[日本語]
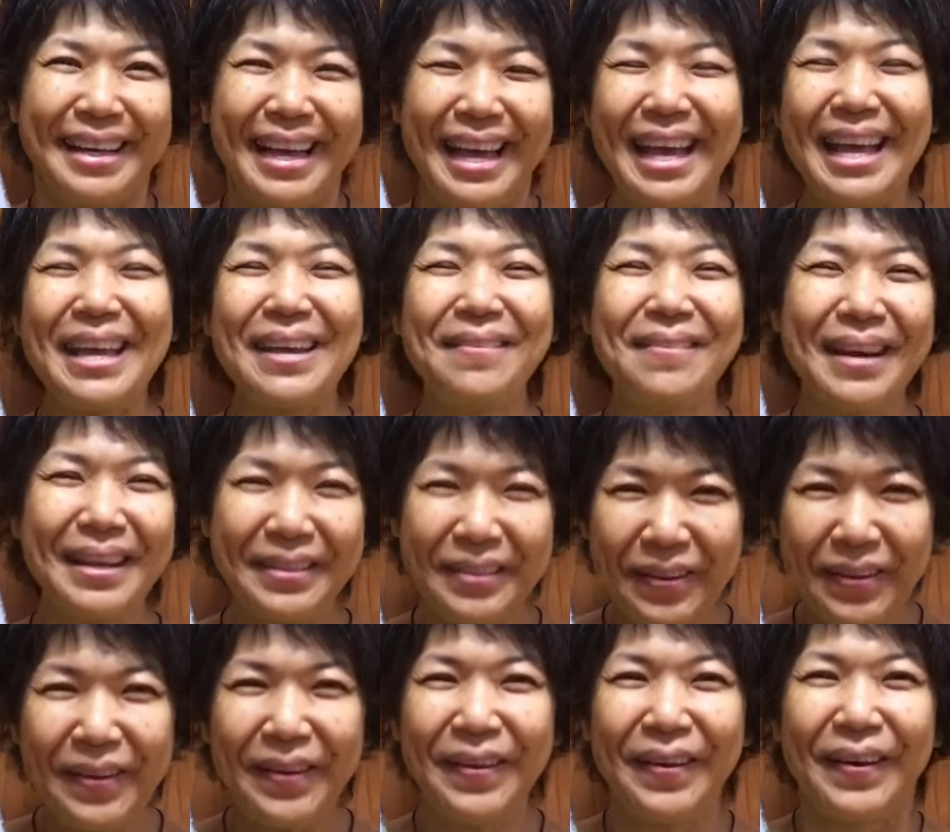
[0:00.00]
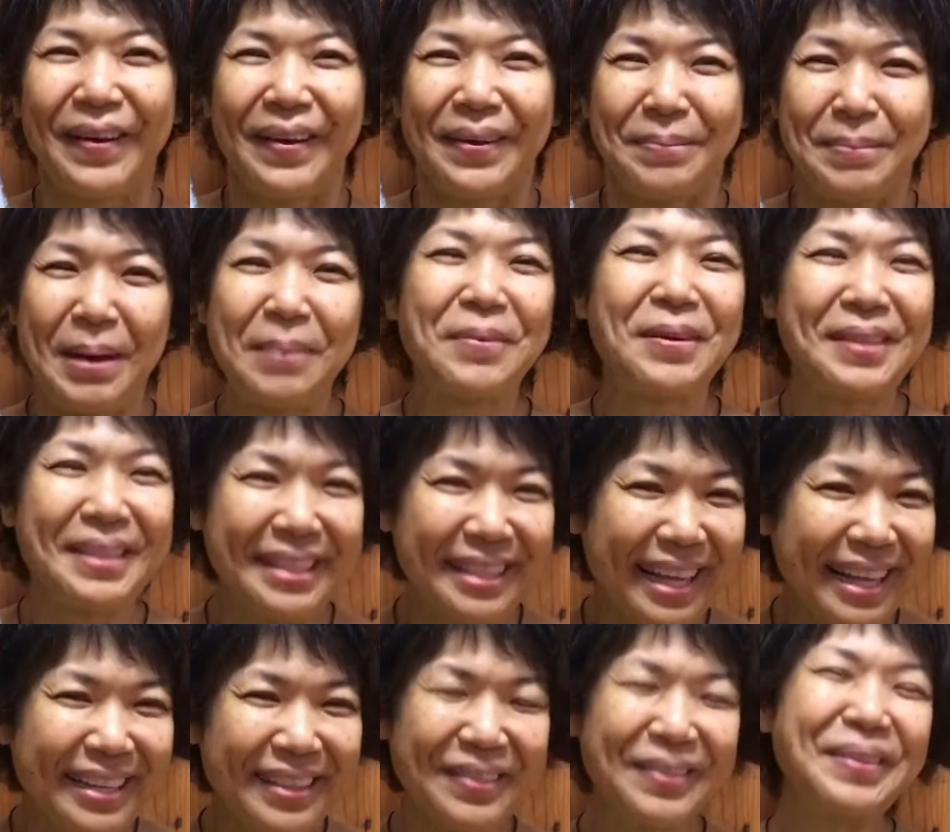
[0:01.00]
平和の守り
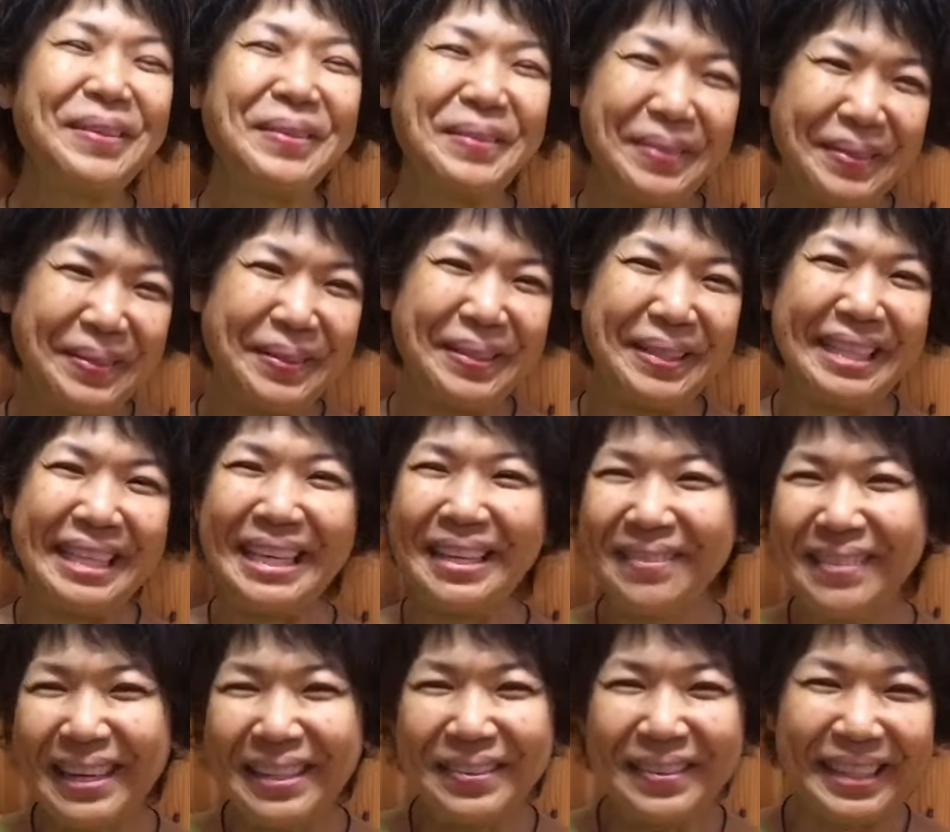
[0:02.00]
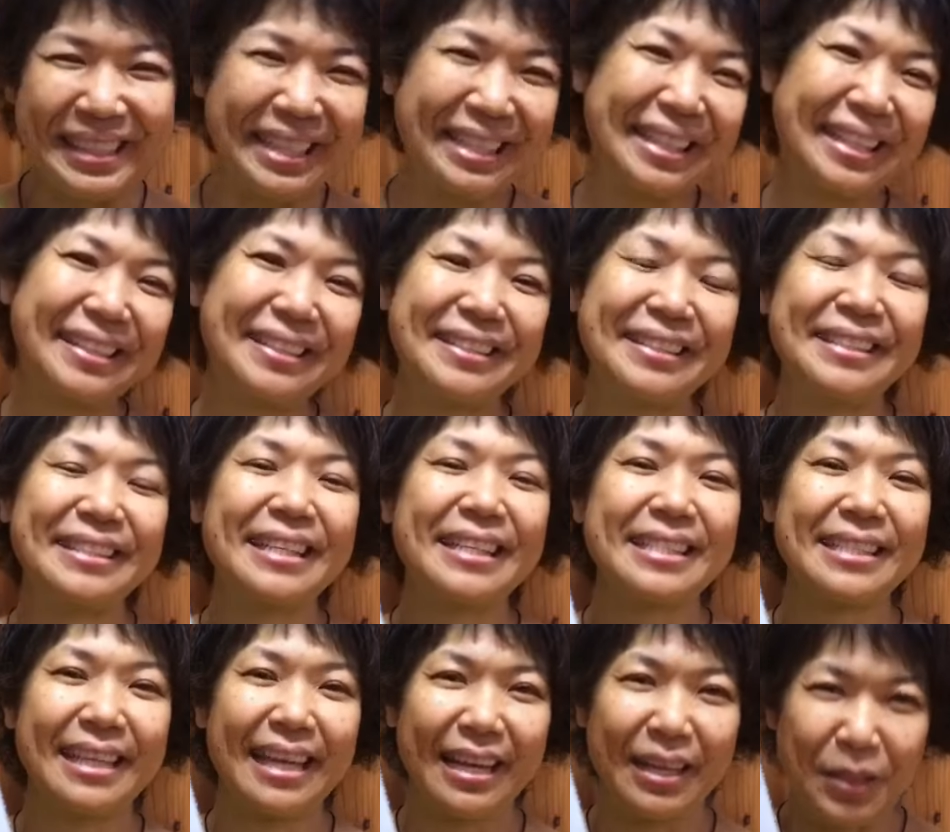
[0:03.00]
手というキーワードが出てくるんで
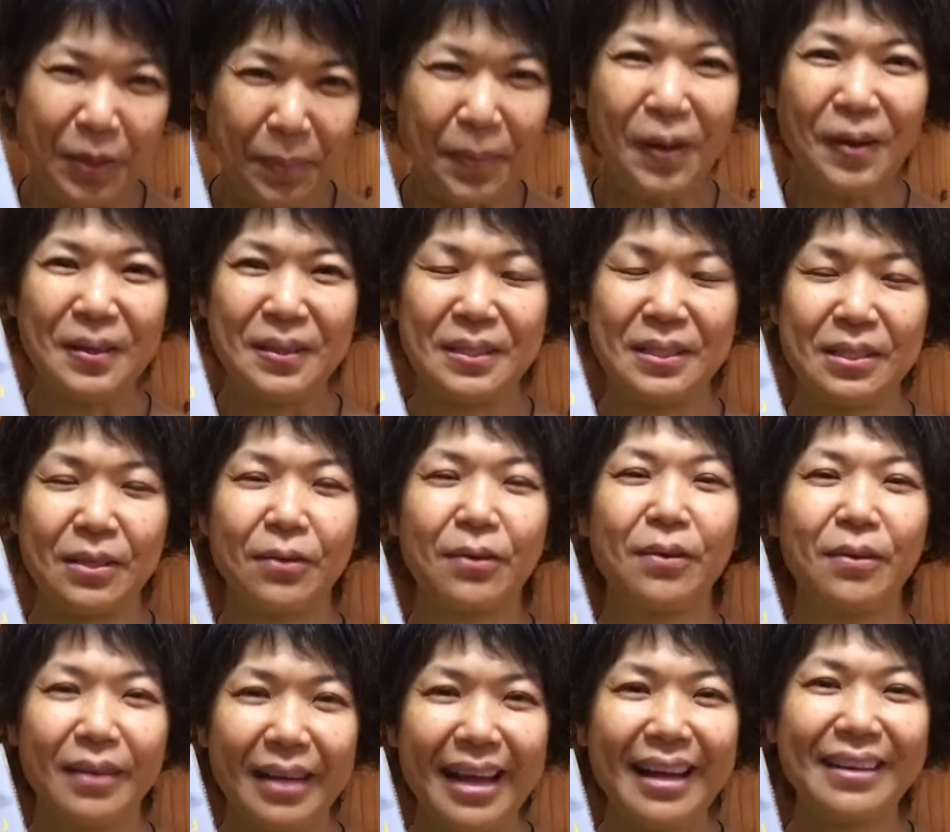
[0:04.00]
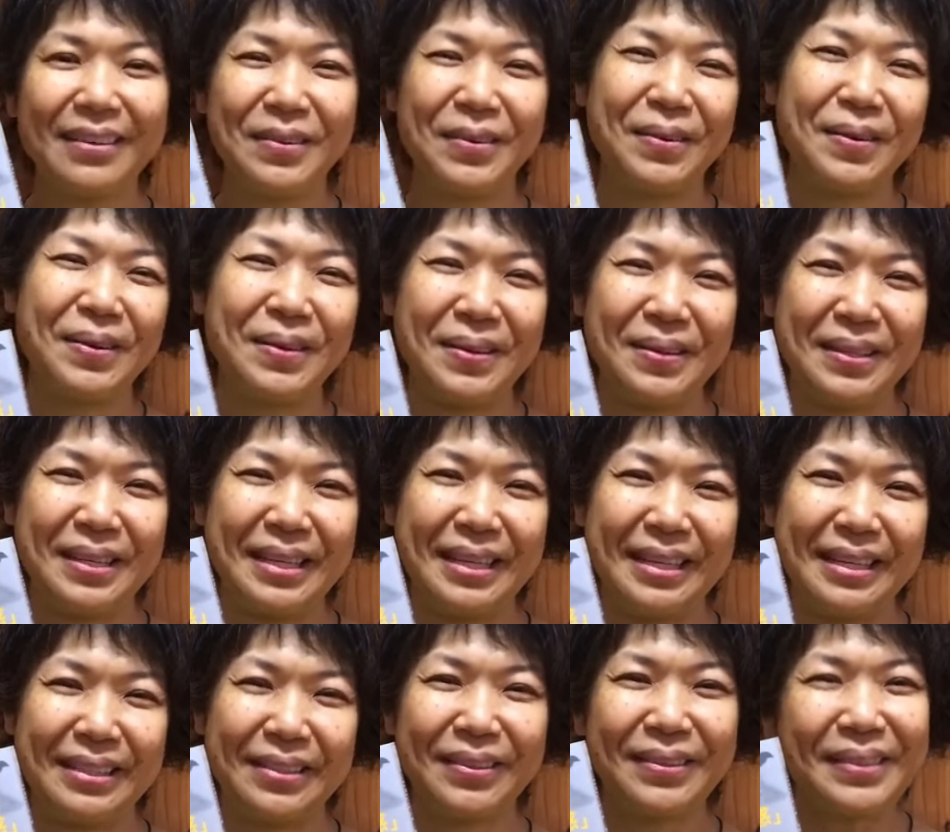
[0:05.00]
すけれどもそこが心
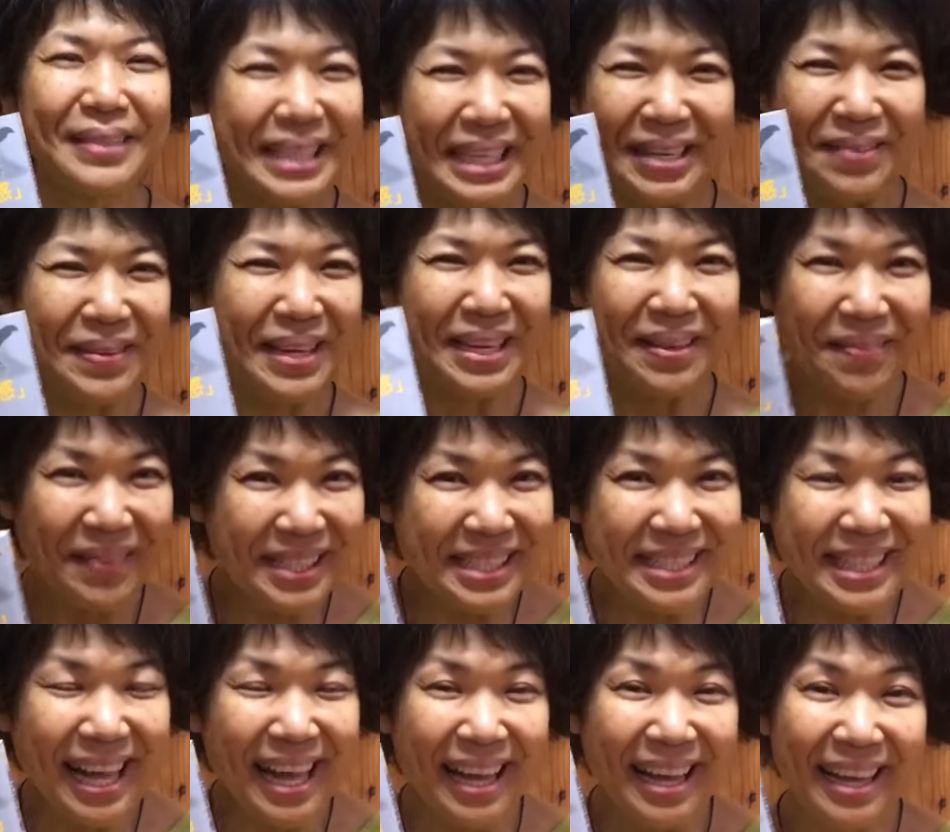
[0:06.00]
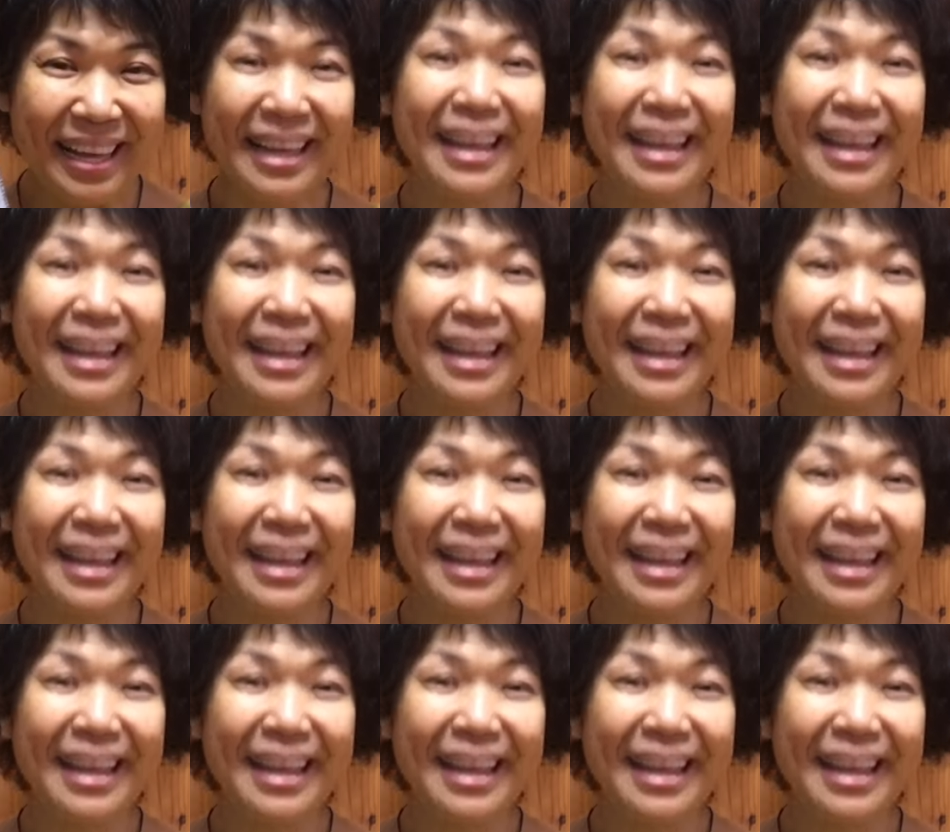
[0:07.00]
に特に響きました